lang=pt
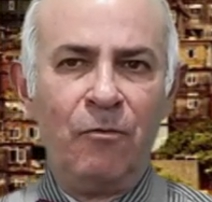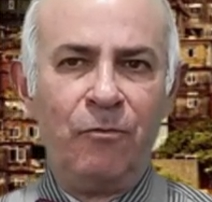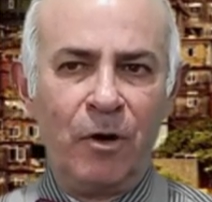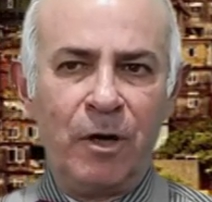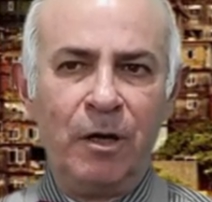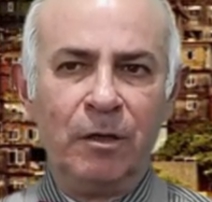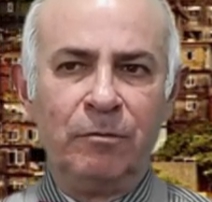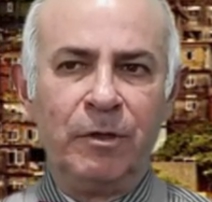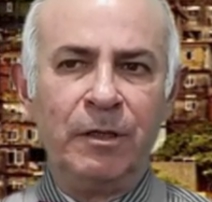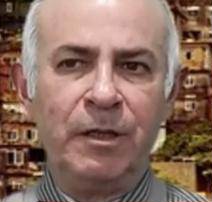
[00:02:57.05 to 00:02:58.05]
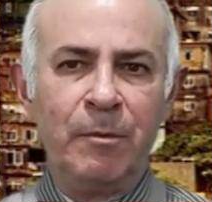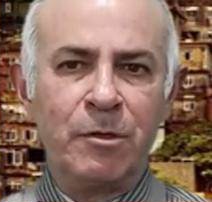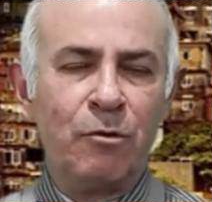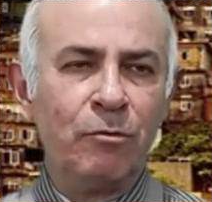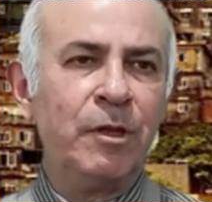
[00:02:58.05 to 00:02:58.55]
focando em
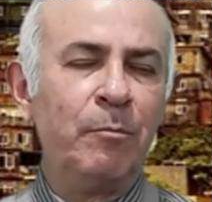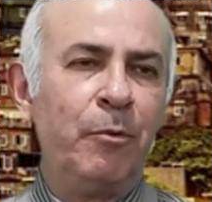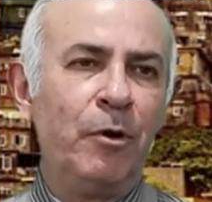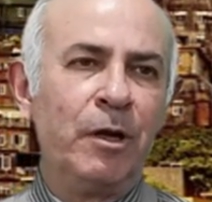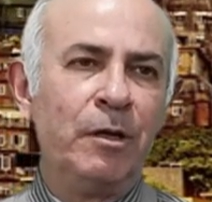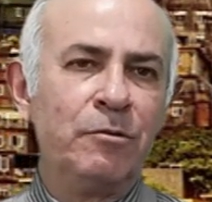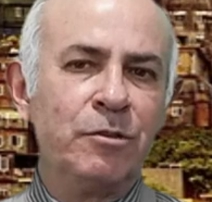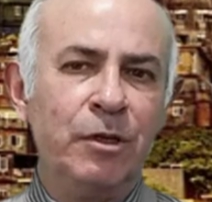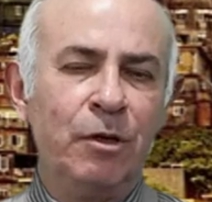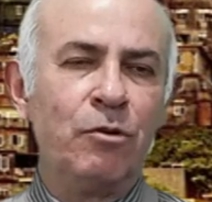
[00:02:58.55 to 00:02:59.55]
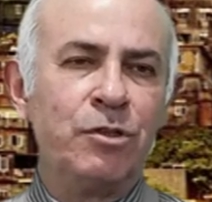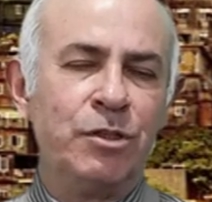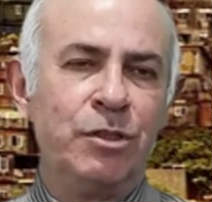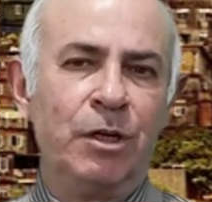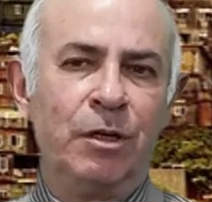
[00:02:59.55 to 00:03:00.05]
temas contemporâneos e
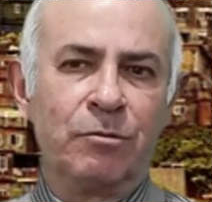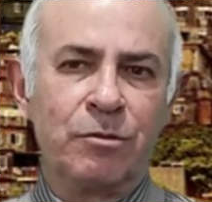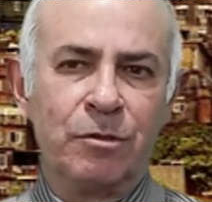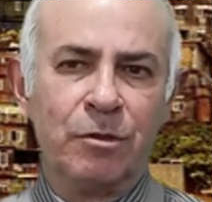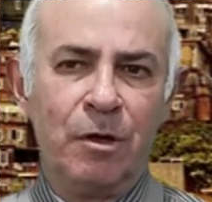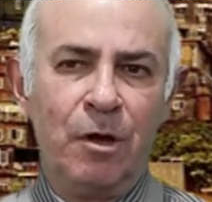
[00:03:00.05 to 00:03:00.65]
cotidianos,